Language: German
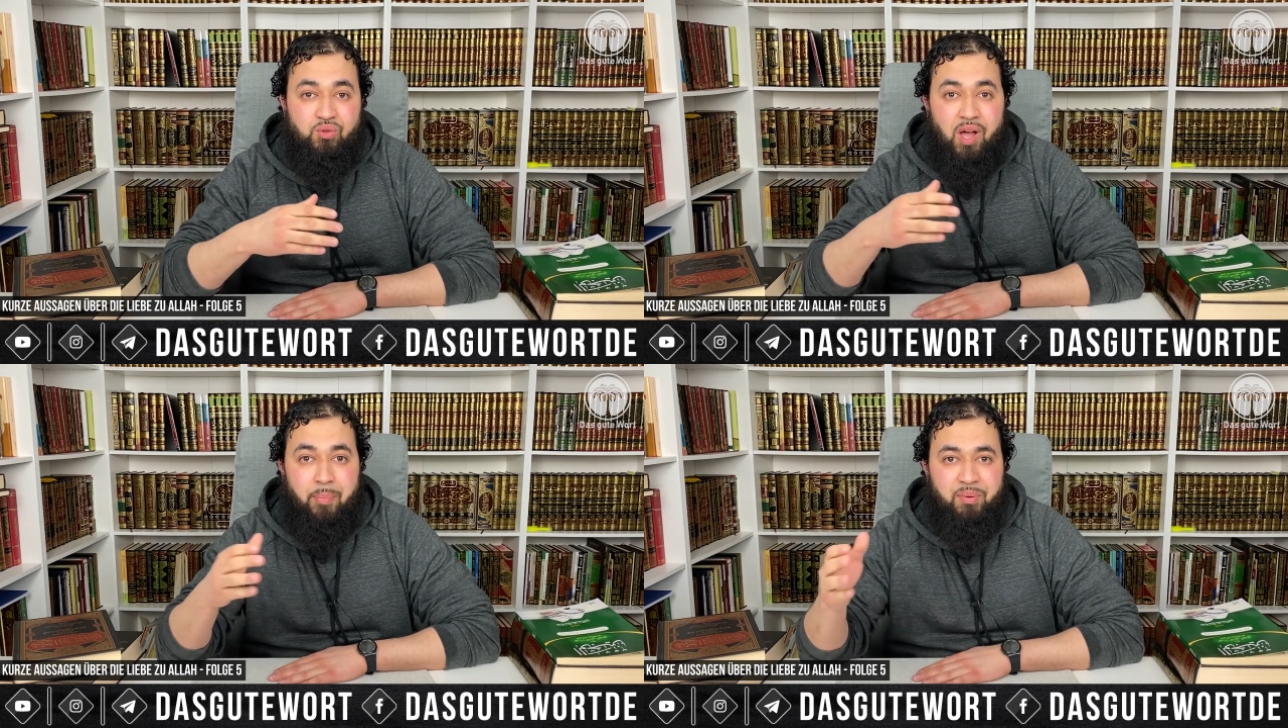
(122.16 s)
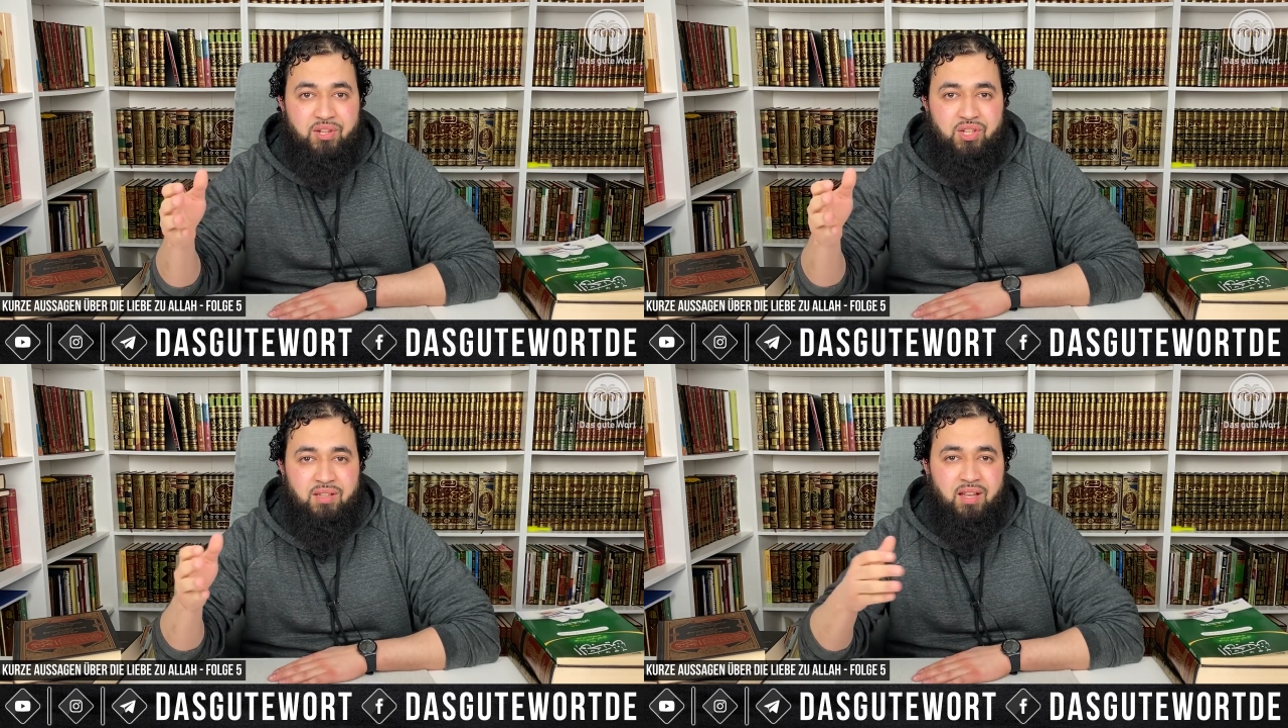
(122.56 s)
zur
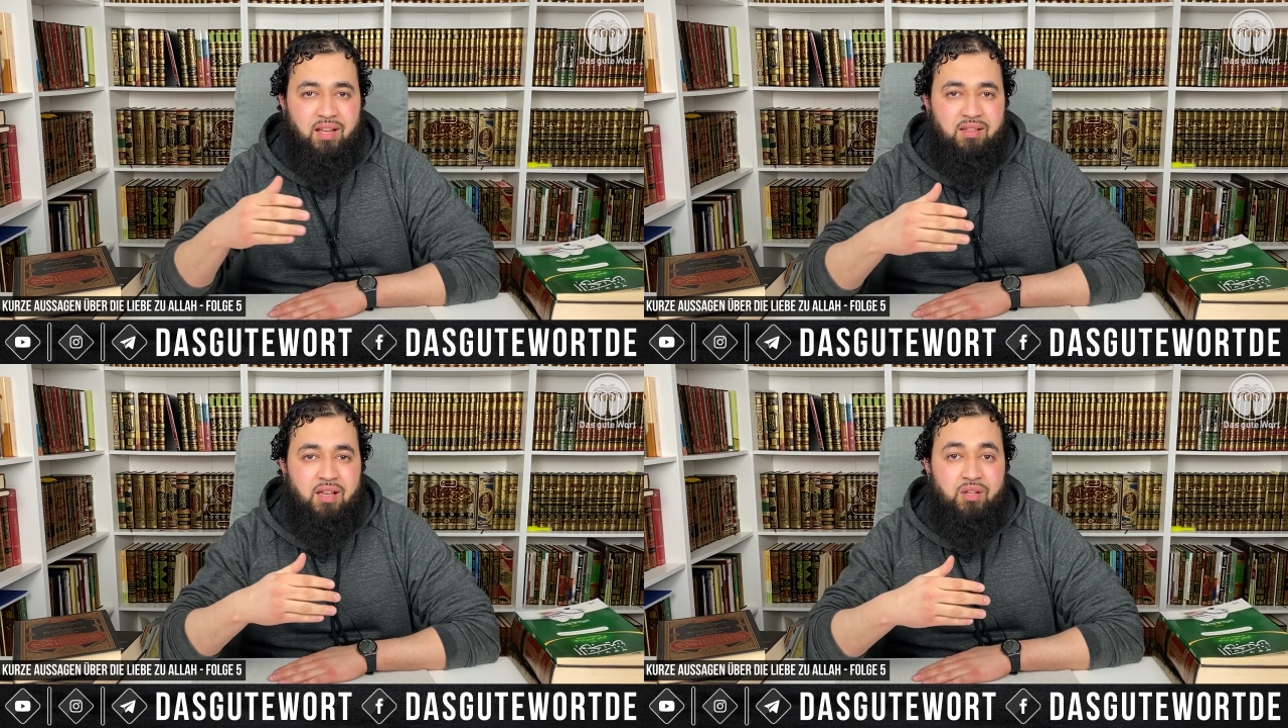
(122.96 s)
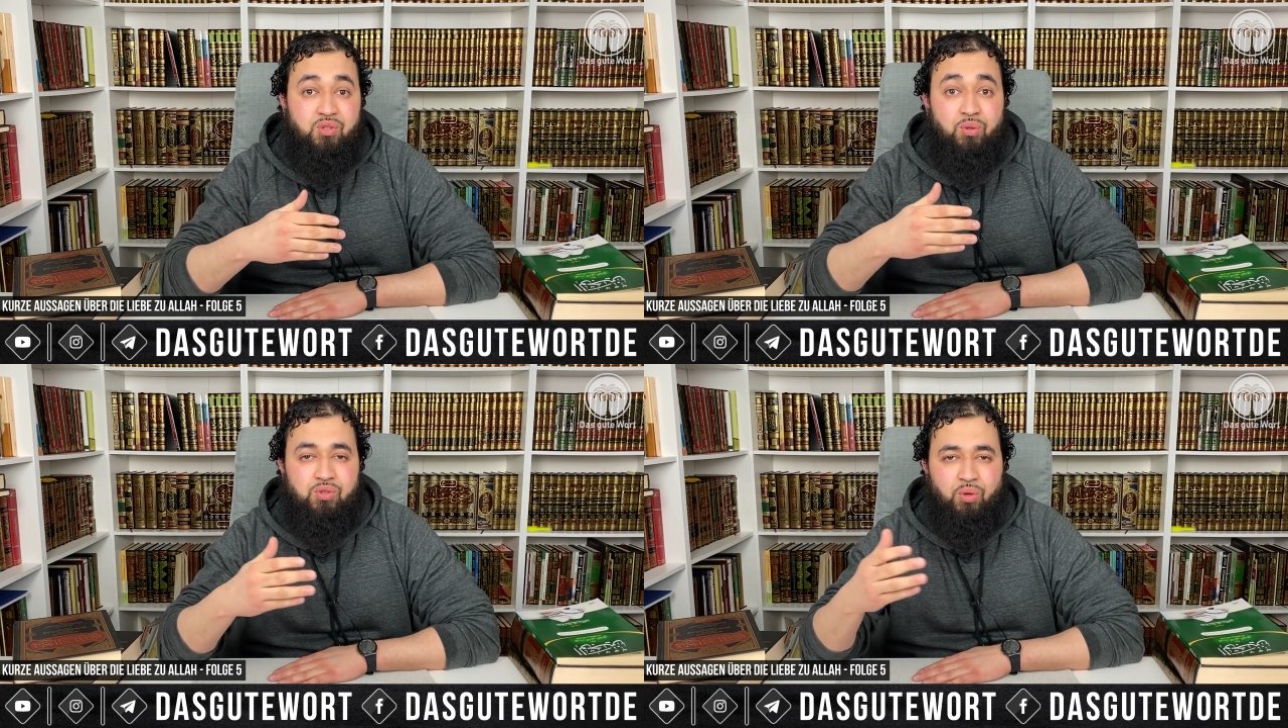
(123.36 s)
Abgeschiedenheit,
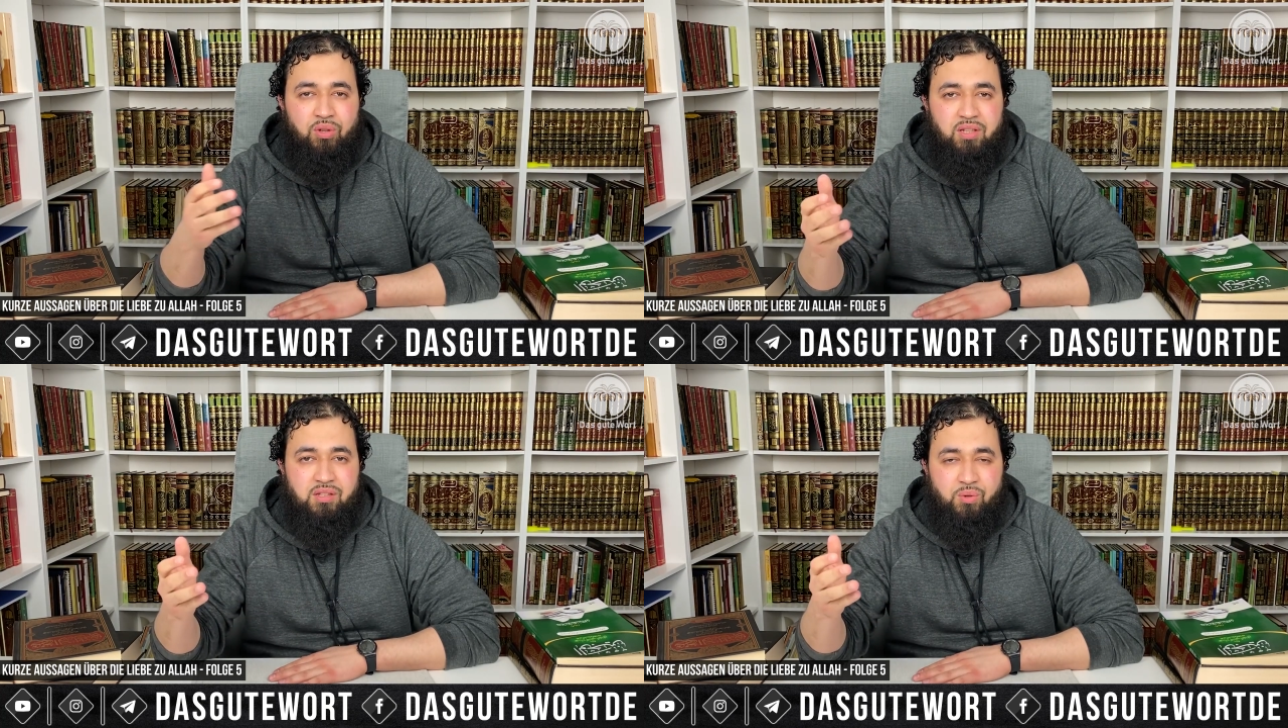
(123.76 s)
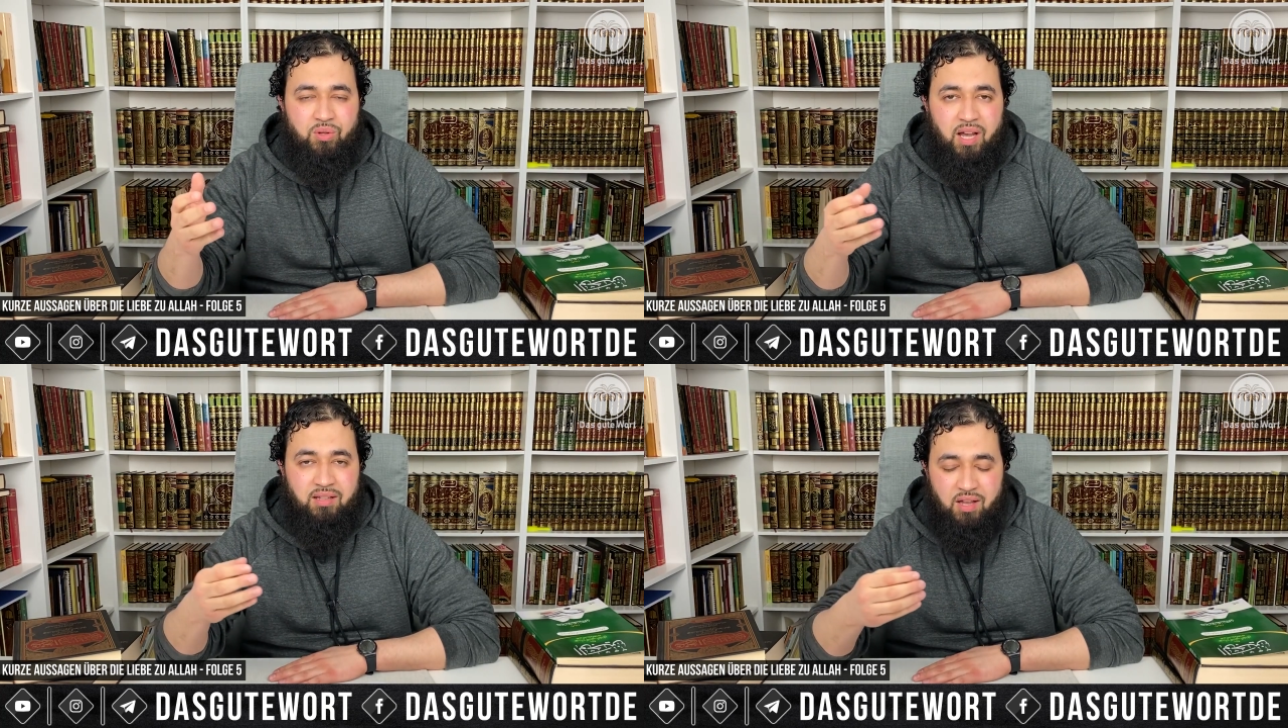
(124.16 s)
zur
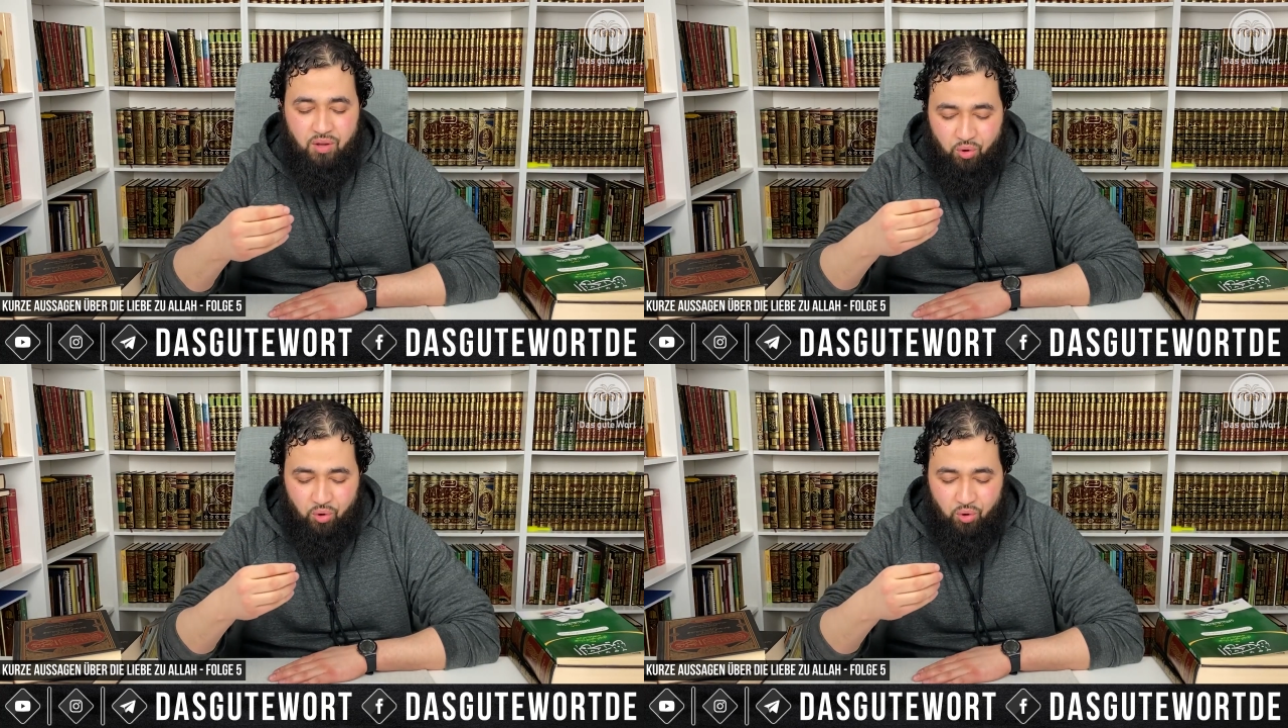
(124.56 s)
Zurückgezogenheit,